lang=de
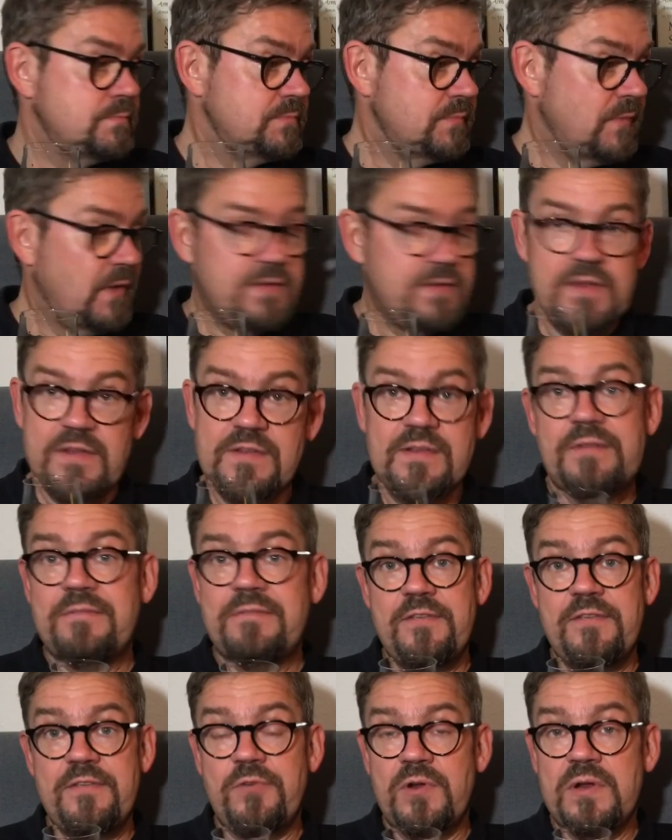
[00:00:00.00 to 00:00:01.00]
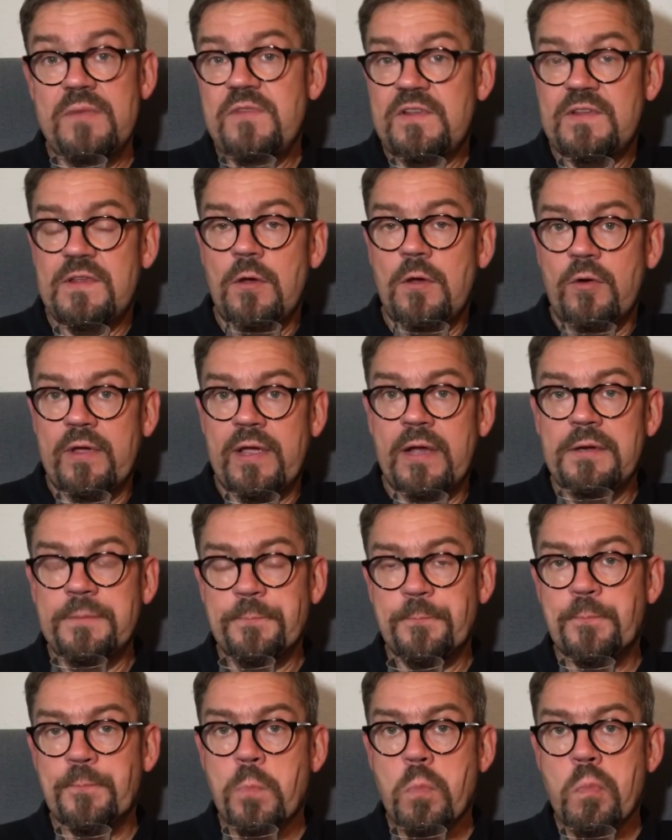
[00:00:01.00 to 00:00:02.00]
Das ist das, von dem Whisky auch kenne
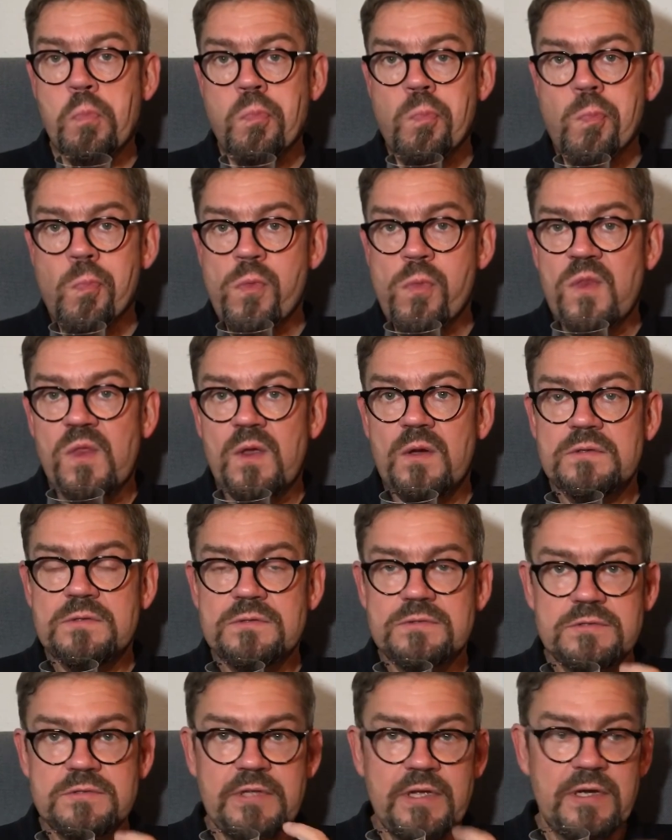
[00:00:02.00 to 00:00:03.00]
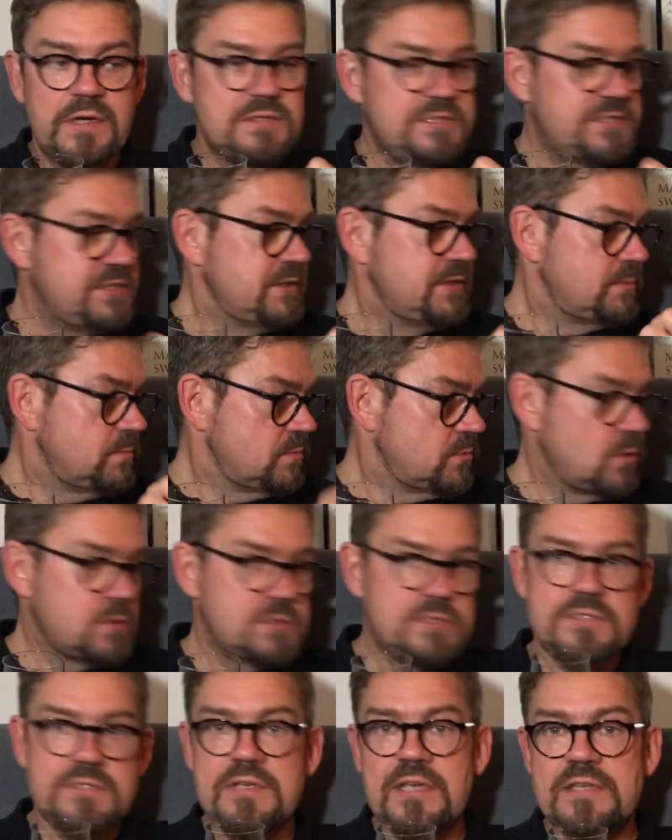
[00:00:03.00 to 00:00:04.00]
der zieht
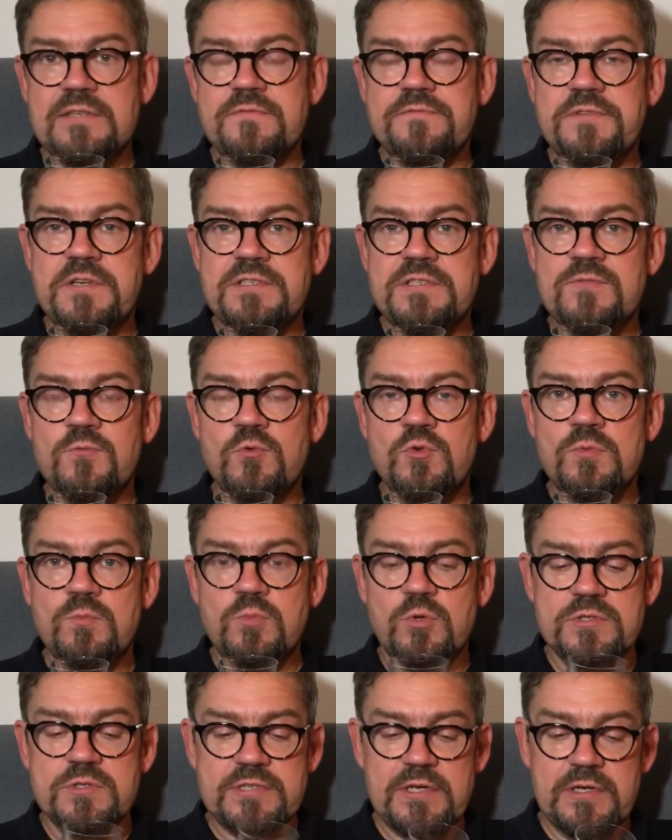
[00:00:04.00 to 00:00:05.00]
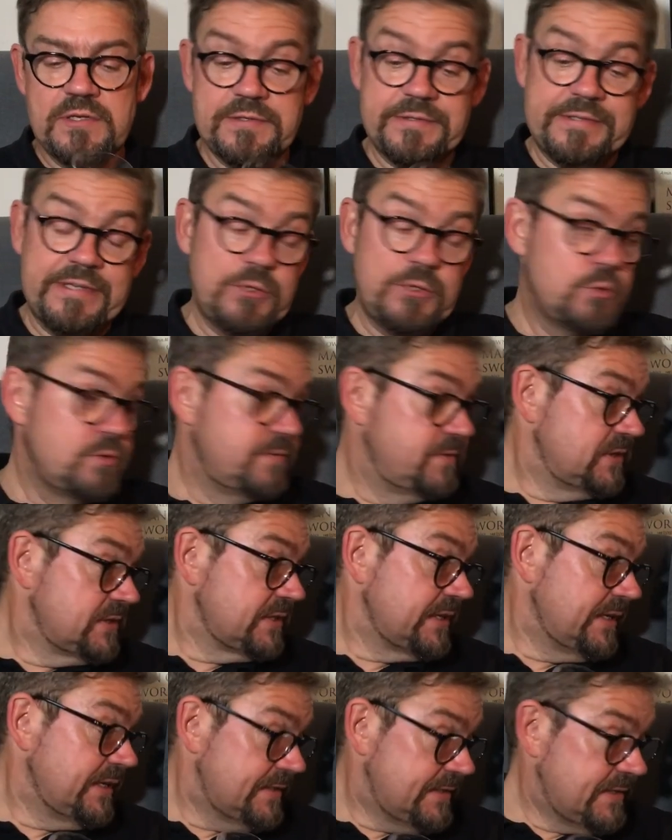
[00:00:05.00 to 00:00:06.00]
trotz 46 Volumenprozent nicht
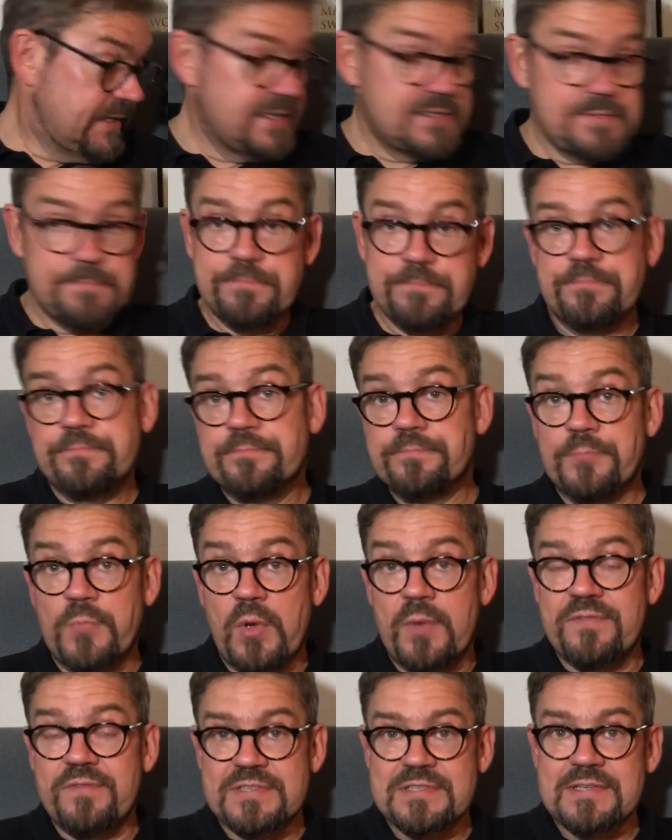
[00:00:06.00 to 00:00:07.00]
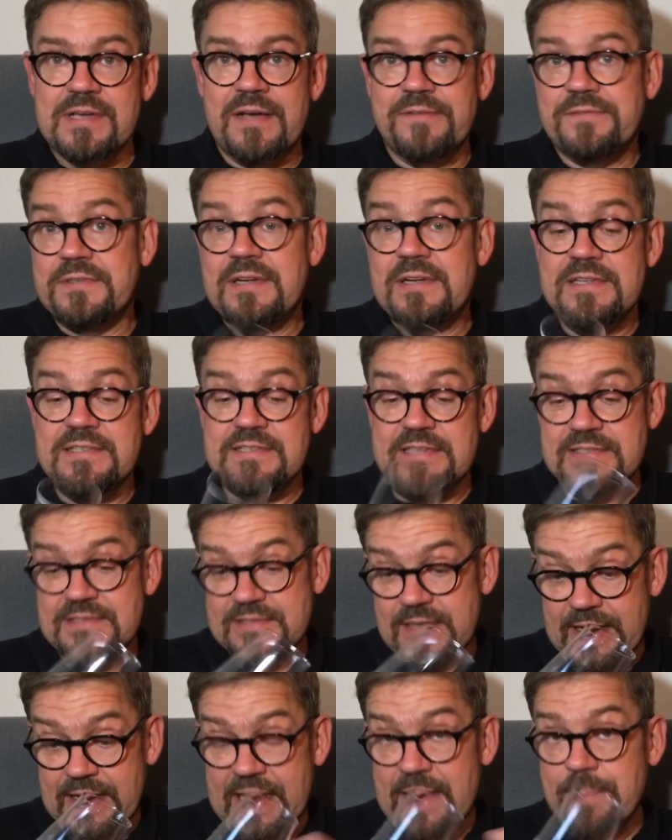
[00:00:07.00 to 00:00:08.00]
kühlfiltriert. Der ist fast gereift, hat, da ist jetzt
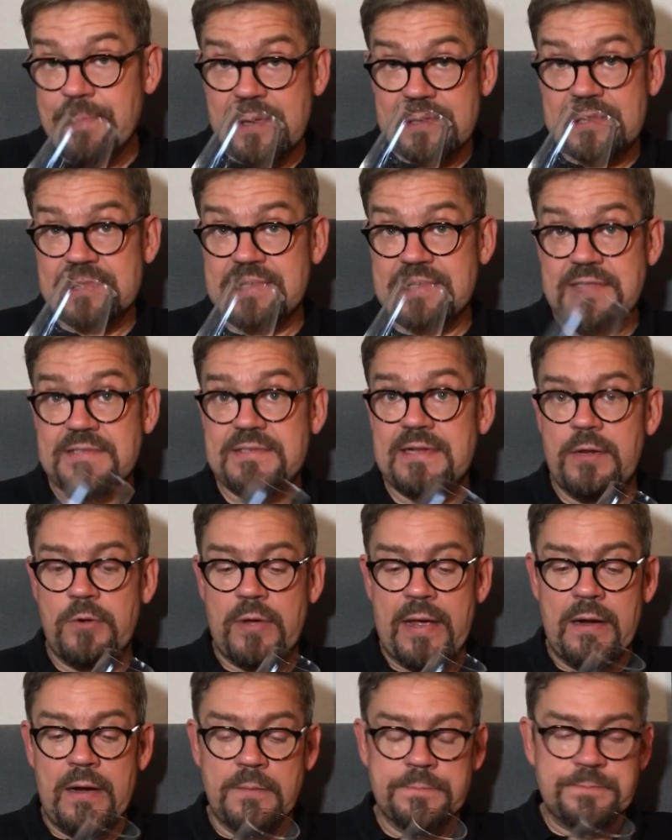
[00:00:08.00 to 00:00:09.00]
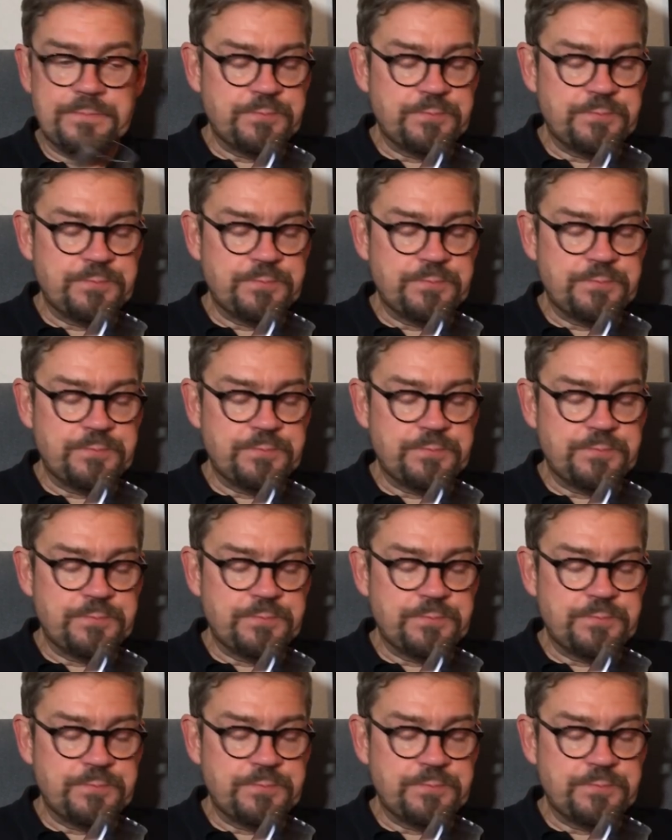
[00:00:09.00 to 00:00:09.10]
eben halt das Destillareiler.